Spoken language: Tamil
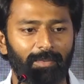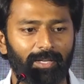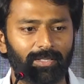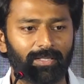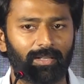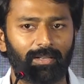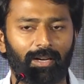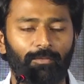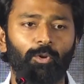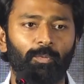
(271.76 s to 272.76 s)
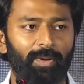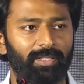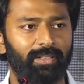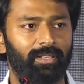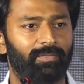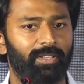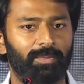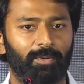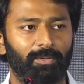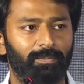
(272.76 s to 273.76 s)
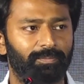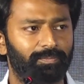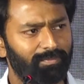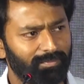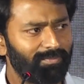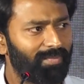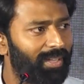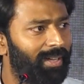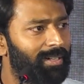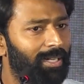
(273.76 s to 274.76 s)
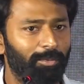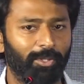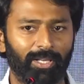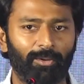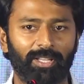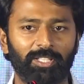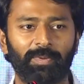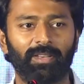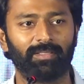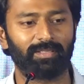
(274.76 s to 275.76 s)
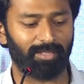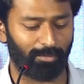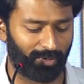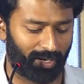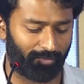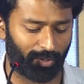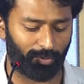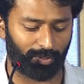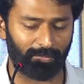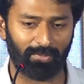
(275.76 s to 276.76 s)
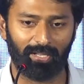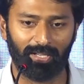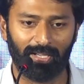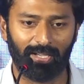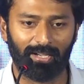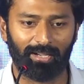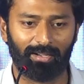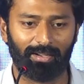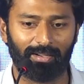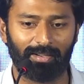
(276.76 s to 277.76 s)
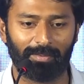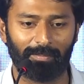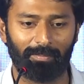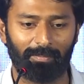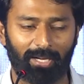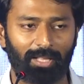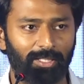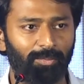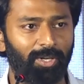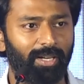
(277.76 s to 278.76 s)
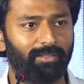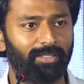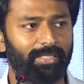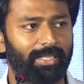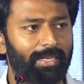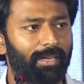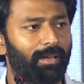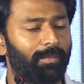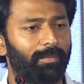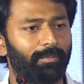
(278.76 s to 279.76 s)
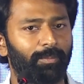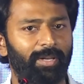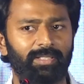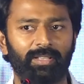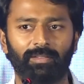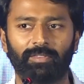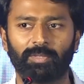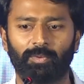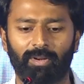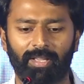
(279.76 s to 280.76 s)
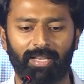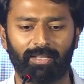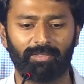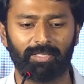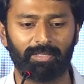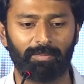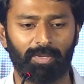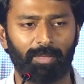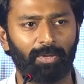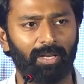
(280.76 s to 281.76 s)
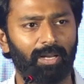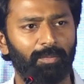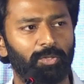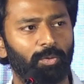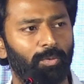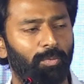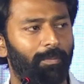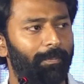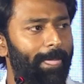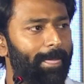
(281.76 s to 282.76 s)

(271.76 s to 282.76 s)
பிகாஸ் அவ்வளோ பிரச்சனைகள் ஃபேஸ் பண்ணோம் ஐ கம் டு என்னோட எக்ஸ்பீரியன்ஸ் அபவுட் ராவண கோட்டம் பட் அதுக்கு முன்னாடி வந்து என்னெல்லாம் பிரச்சனைகள் ஃபேஸ் பண்ணோம்னா எனக்கு வந்து இப்போ எல்லாருமே சொல்லுவோம்